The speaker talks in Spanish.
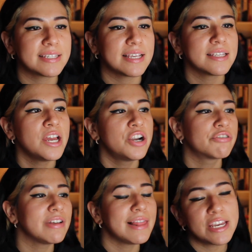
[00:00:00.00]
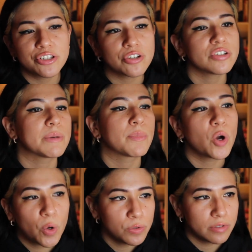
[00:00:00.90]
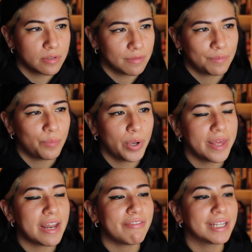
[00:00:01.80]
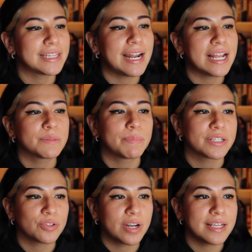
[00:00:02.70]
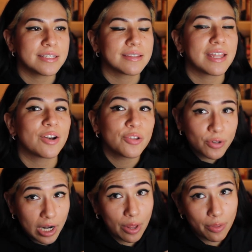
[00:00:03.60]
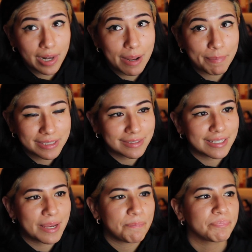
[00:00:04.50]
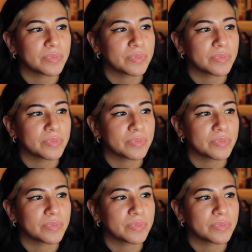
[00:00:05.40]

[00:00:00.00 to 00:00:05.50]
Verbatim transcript: esas relationship goals pueden afectar a las personas del otro lado de la pantalla.